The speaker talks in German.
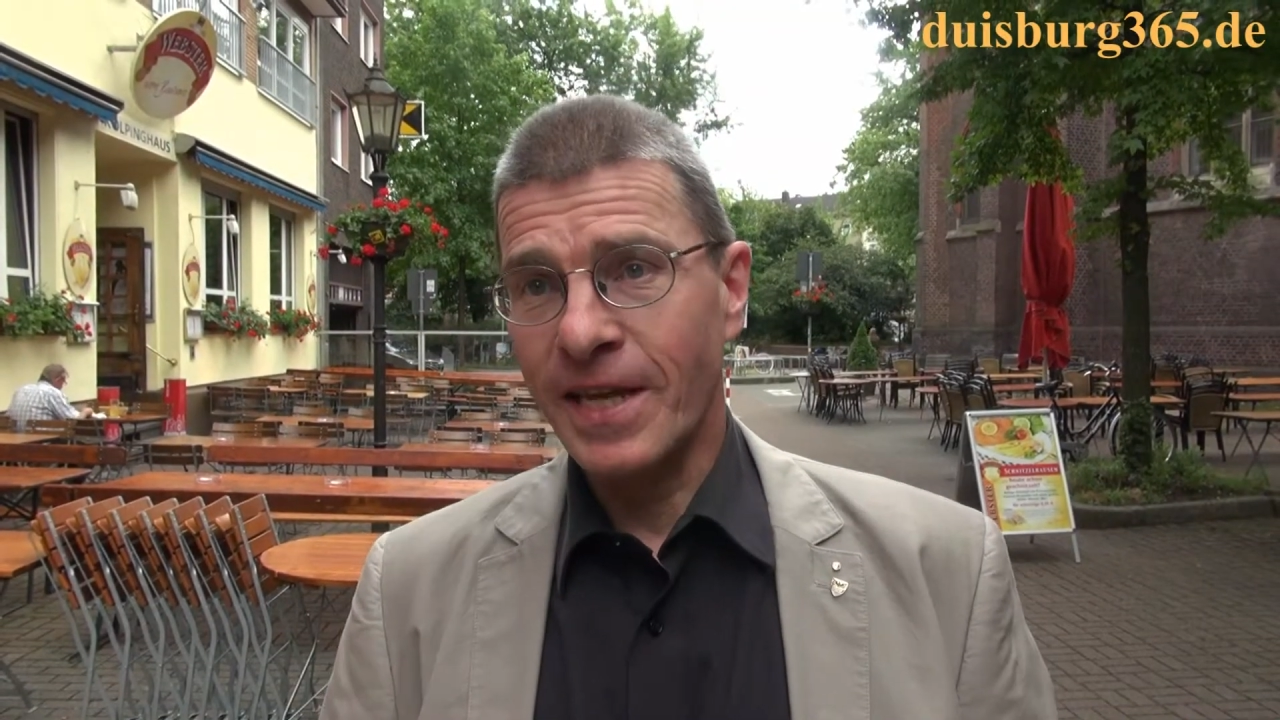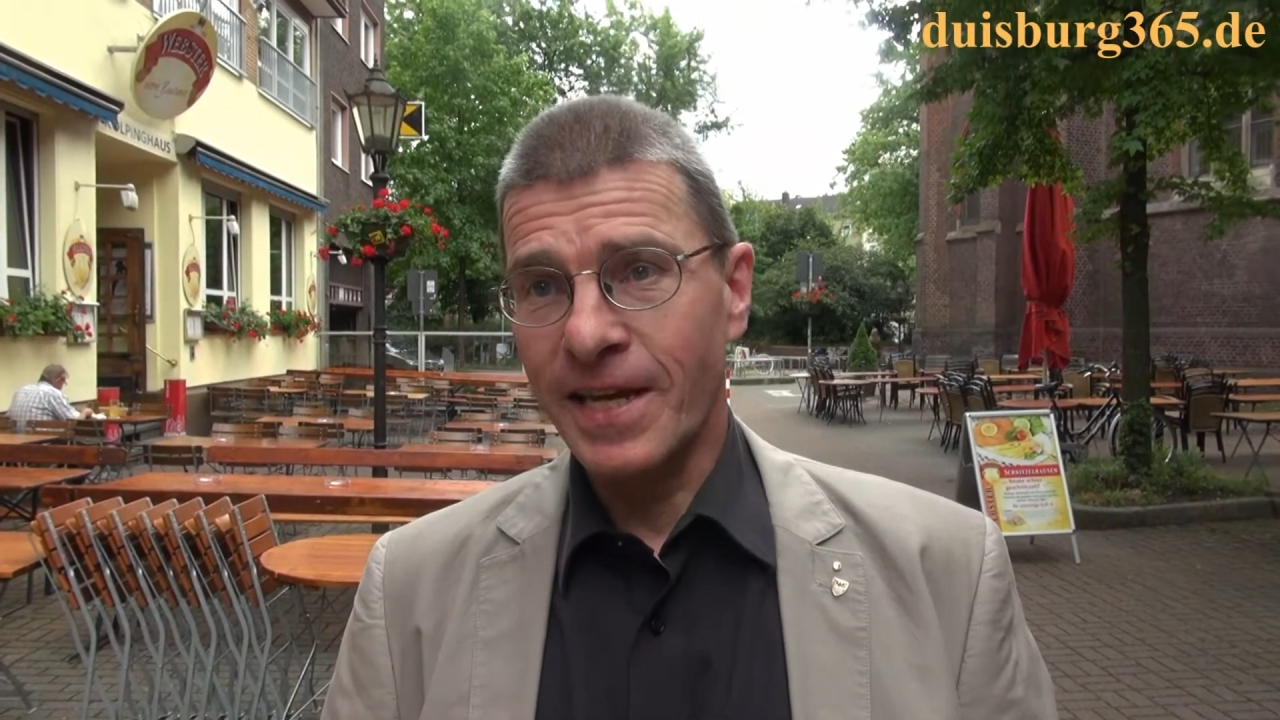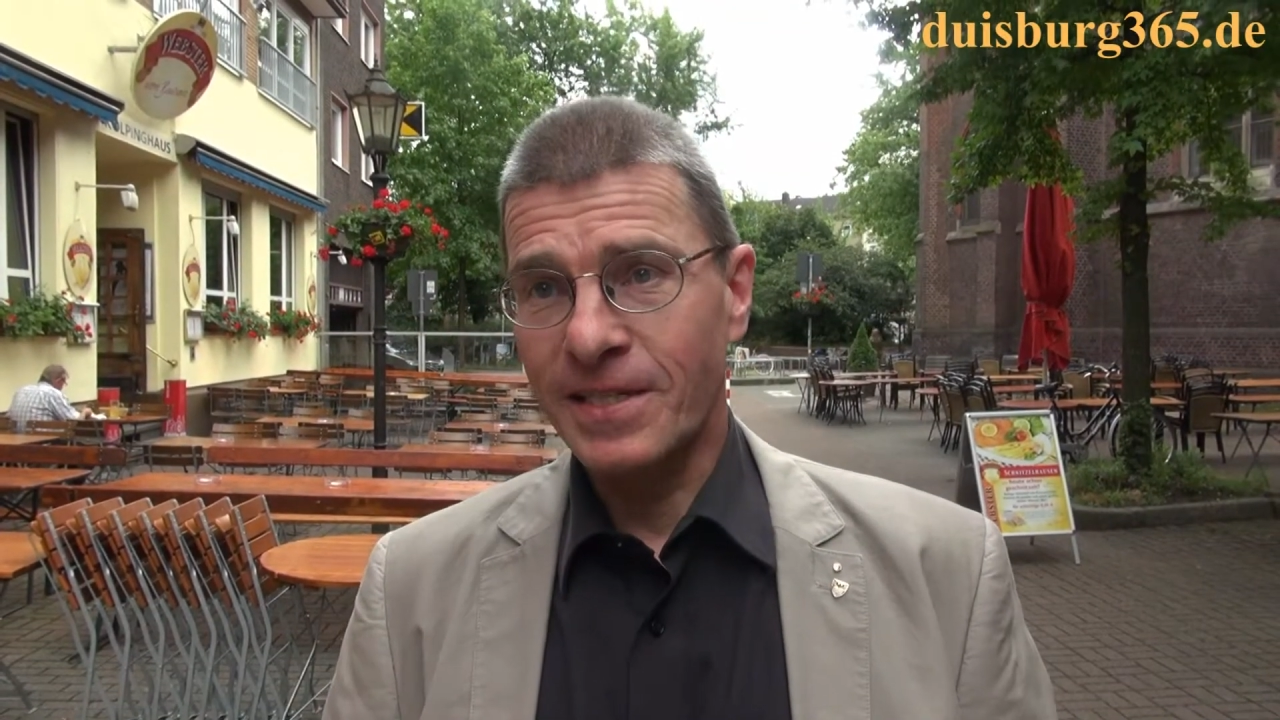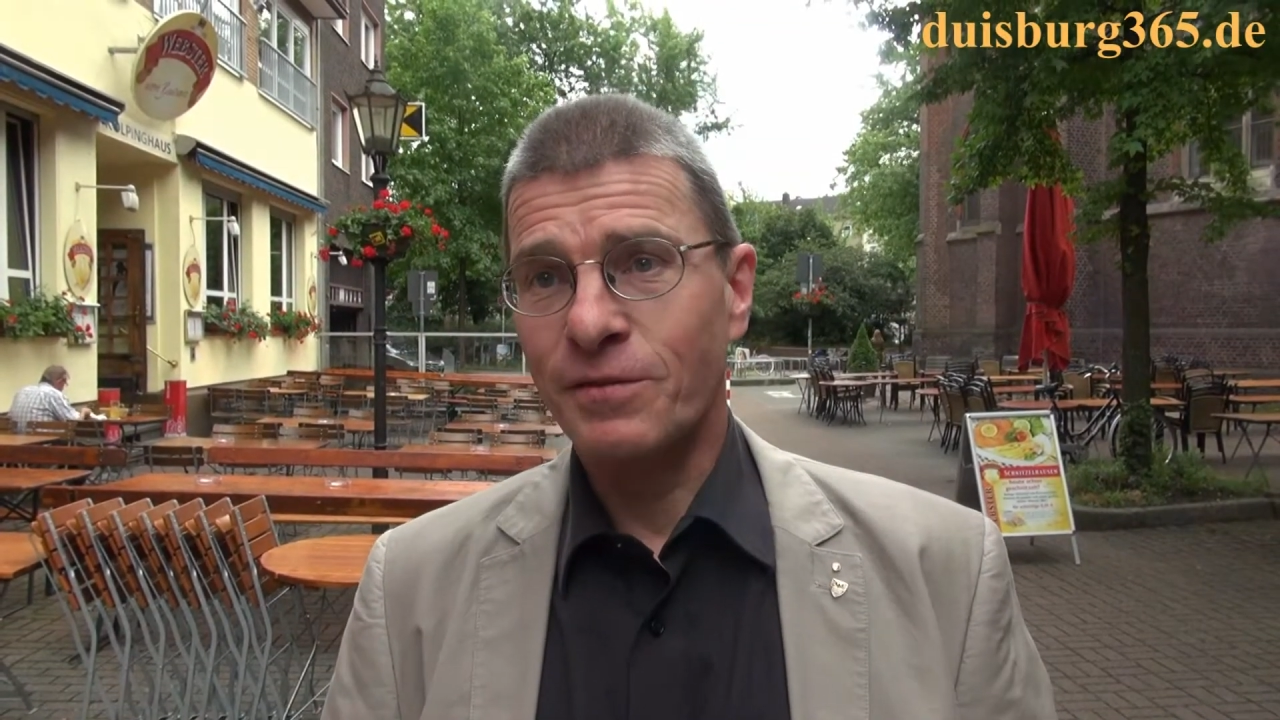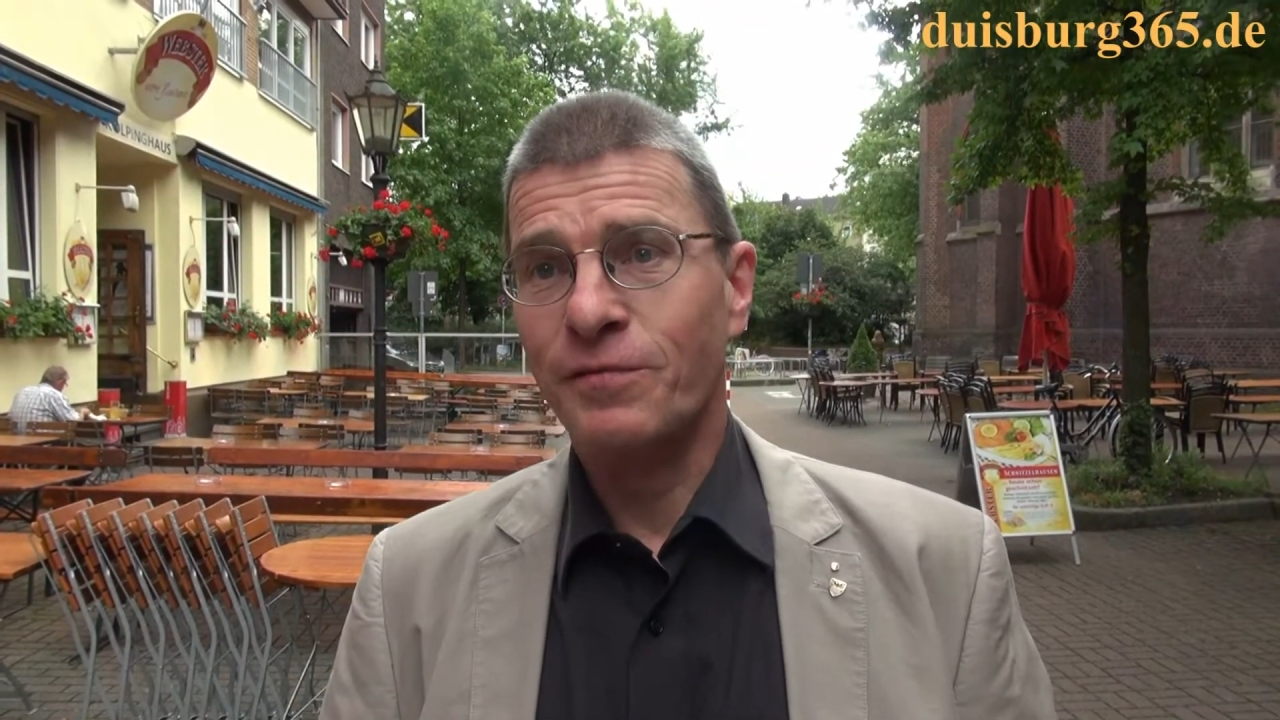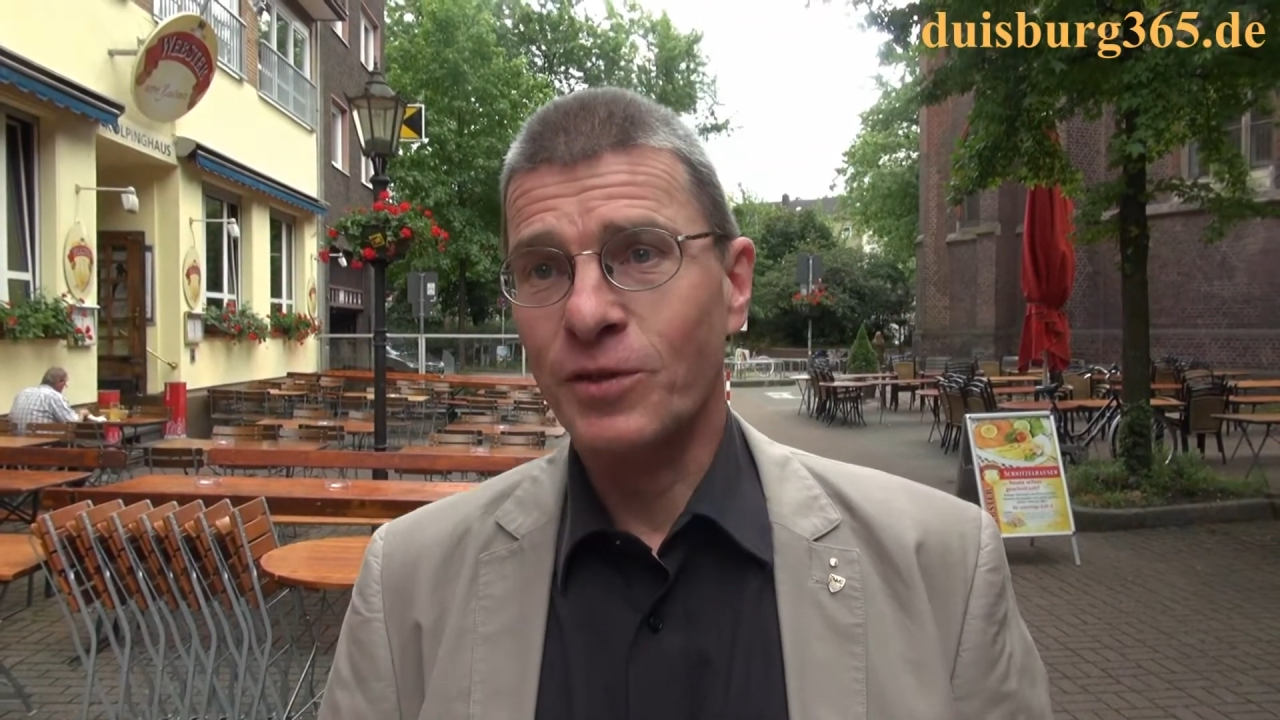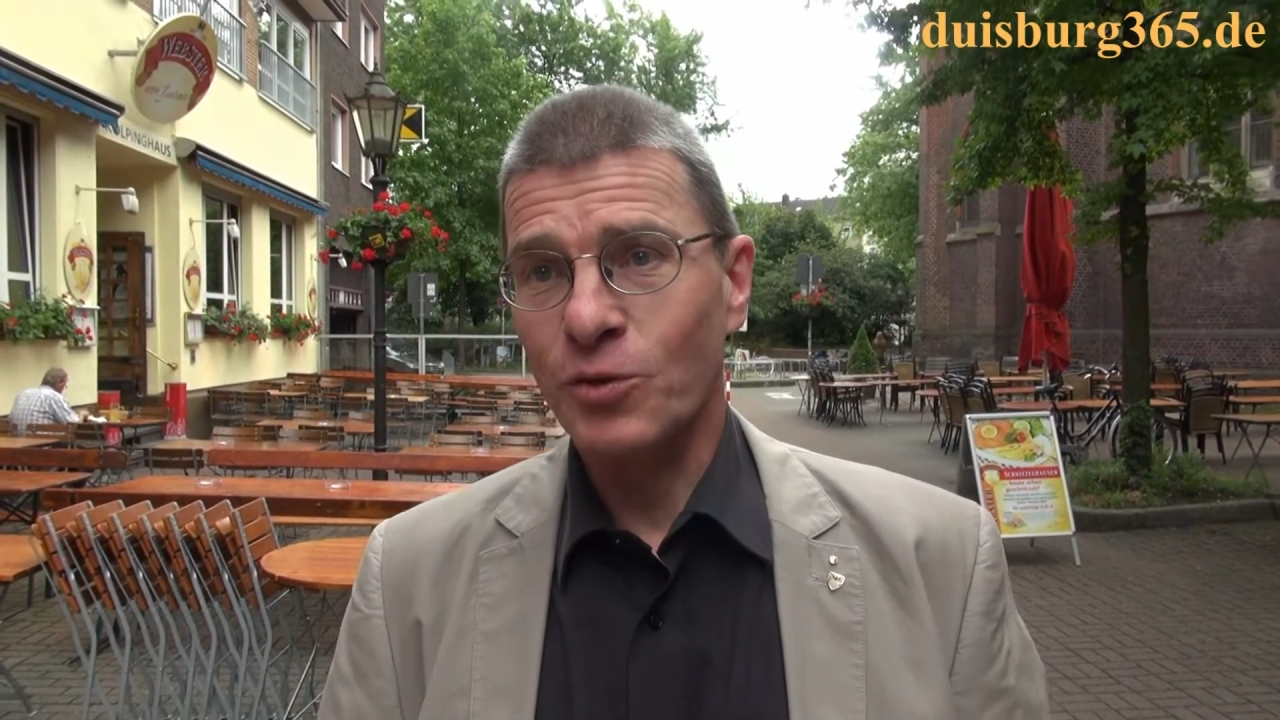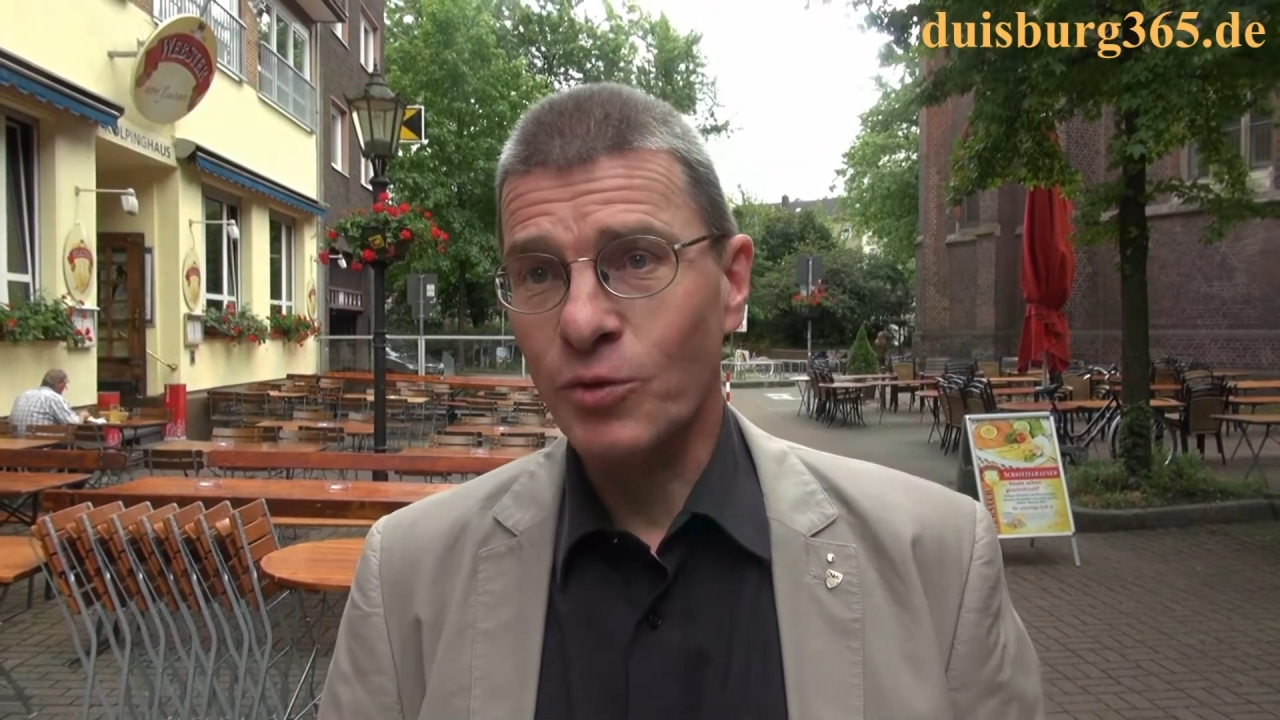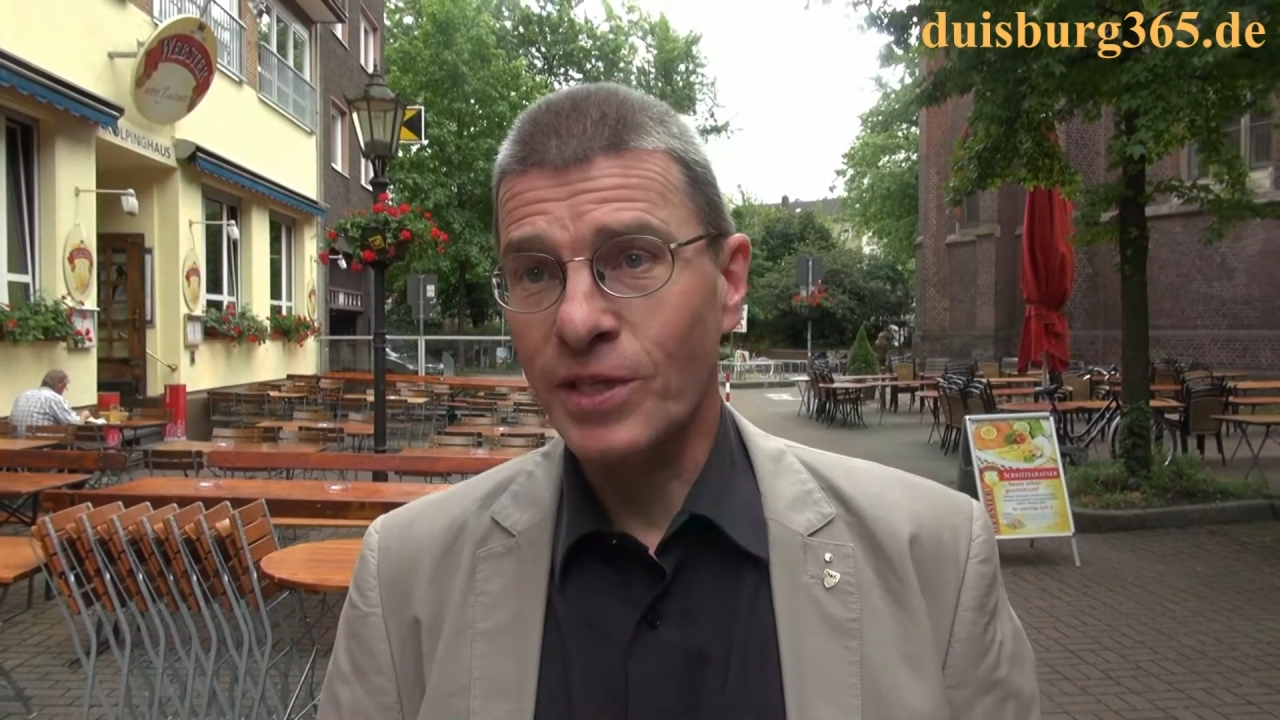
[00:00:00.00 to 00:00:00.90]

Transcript: erste Versuch